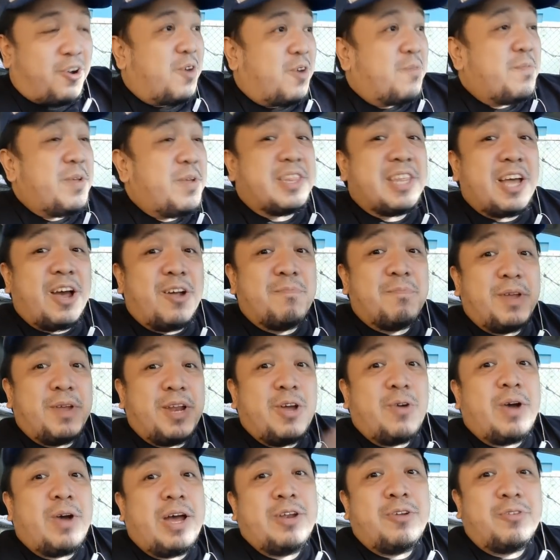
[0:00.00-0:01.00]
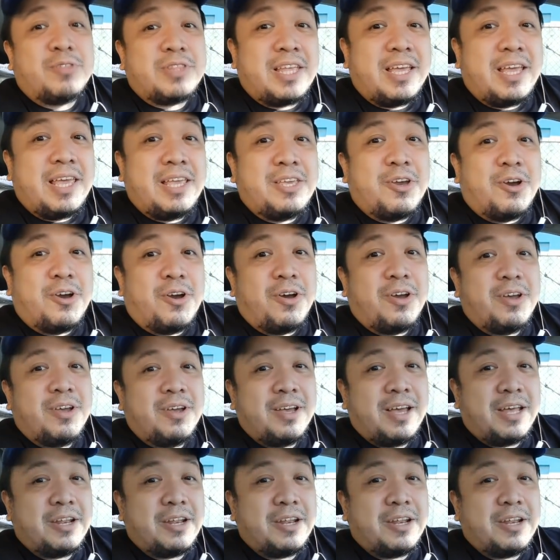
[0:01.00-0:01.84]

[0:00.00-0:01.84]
comment down below anong tingin nyo?